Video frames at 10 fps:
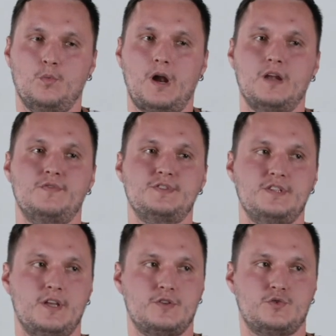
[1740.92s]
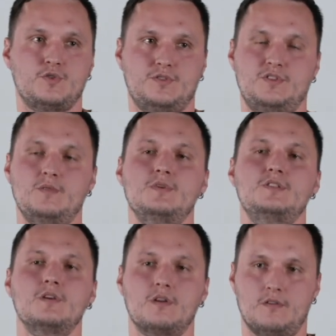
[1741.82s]
убрали все ресурсы
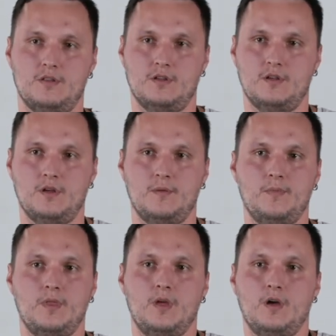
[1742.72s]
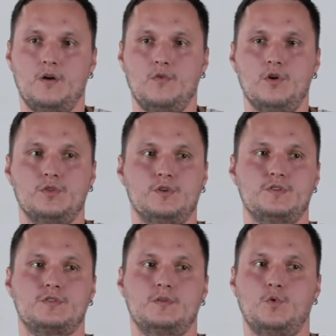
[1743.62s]
темизированные. Вот, то
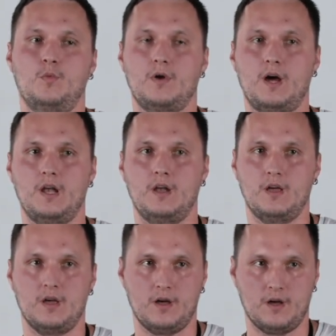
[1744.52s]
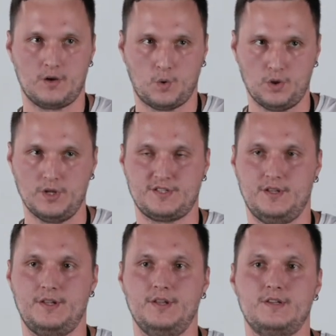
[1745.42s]
есть мы убрали color
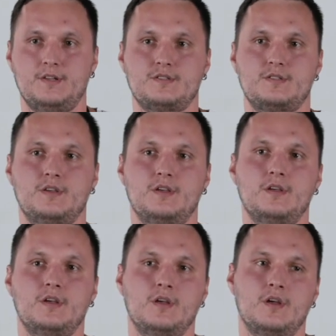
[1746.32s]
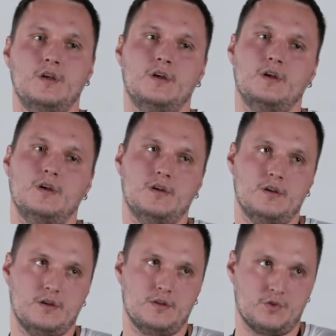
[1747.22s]
stateless листы,
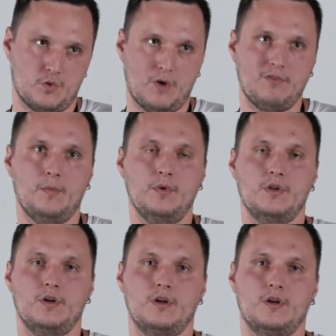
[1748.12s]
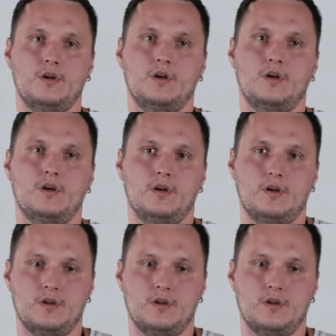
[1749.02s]
дрова были